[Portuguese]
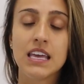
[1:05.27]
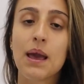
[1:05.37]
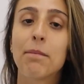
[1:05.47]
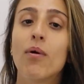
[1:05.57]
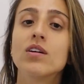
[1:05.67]

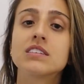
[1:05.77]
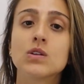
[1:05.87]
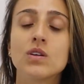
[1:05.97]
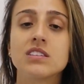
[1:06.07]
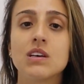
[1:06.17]
E a
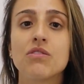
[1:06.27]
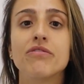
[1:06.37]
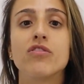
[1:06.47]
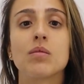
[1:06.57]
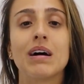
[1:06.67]
pós-graduação
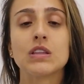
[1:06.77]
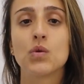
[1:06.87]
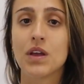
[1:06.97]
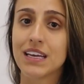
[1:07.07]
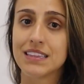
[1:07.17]
em
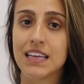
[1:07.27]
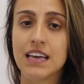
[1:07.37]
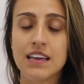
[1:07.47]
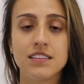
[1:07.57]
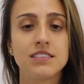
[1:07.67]
formato
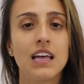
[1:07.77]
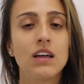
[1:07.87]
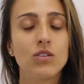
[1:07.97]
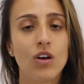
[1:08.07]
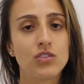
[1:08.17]
EAD
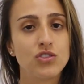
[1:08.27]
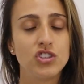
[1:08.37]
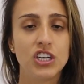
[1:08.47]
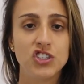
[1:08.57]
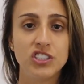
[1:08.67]
está no nosso
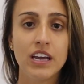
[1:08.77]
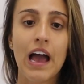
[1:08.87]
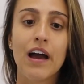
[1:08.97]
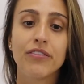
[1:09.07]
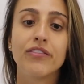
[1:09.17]
dia a
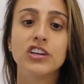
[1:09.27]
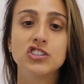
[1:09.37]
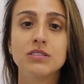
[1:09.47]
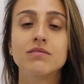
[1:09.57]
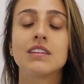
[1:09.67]
dia a fim
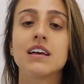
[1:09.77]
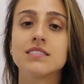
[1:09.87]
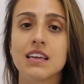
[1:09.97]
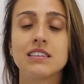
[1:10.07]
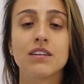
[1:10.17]
de
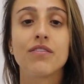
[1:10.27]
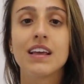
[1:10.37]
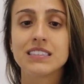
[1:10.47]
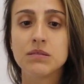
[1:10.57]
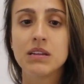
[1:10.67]
trazer essa
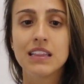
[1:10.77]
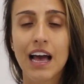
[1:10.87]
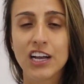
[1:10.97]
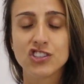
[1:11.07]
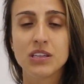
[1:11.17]

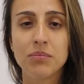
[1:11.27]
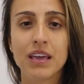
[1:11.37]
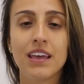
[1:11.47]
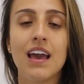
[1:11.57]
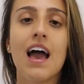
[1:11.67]
flexibilidade
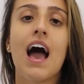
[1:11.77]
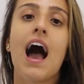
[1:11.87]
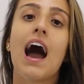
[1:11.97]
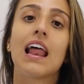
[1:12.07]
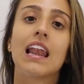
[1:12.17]
também.
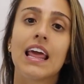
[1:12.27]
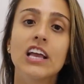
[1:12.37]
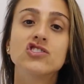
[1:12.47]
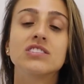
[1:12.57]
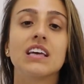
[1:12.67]

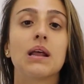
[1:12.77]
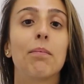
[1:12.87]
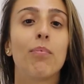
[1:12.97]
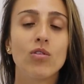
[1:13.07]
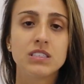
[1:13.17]
Além de ter
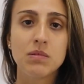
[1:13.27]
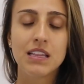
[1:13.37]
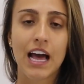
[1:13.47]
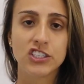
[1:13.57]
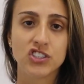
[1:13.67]
a
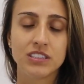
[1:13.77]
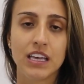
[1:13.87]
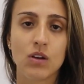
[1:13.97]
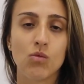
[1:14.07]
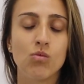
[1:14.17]
possibilidade de
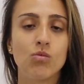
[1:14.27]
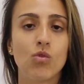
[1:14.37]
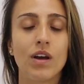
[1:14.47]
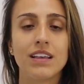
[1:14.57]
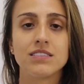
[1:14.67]
ter
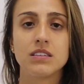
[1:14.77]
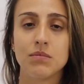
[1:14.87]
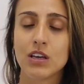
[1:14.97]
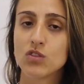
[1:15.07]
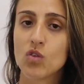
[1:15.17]
um
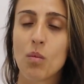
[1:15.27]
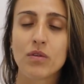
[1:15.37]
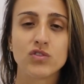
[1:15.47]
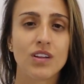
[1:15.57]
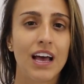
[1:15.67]
conhecimento com
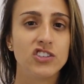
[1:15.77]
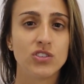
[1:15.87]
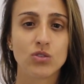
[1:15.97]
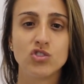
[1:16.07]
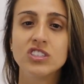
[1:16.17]

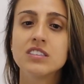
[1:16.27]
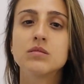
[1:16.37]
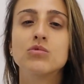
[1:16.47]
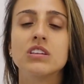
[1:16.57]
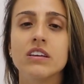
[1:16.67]
profissionais de
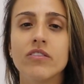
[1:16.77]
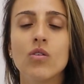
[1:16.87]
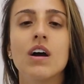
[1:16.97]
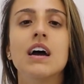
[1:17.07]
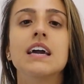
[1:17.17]
altíssimo
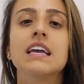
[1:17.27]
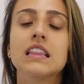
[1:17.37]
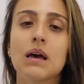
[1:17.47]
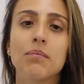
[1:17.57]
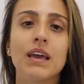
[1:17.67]
nível e
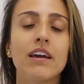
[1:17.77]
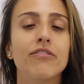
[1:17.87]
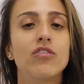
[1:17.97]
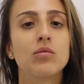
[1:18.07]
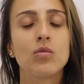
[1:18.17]
também a
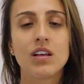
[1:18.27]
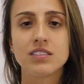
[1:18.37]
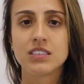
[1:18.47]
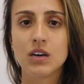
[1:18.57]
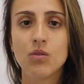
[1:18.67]

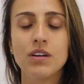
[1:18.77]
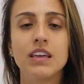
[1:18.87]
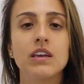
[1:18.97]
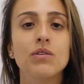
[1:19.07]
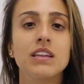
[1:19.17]
formulação
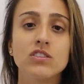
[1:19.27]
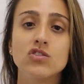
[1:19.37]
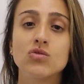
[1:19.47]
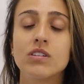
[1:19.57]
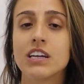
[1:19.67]
e o
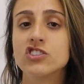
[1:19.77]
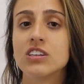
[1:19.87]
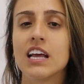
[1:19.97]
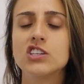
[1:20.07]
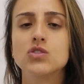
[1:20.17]
início de um
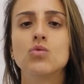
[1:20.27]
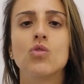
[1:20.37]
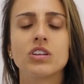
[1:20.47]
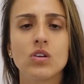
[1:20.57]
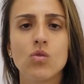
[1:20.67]
grande
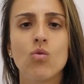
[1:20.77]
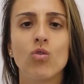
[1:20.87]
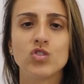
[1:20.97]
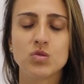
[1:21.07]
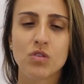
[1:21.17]
network com
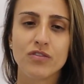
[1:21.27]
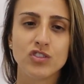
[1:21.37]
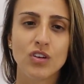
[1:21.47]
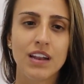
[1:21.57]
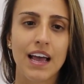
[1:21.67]
outros
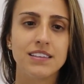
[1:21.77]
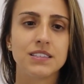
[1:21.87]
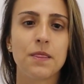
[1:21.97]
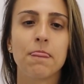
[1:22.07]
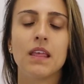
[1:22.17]

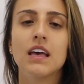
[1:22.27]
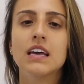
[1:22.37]
profissionais.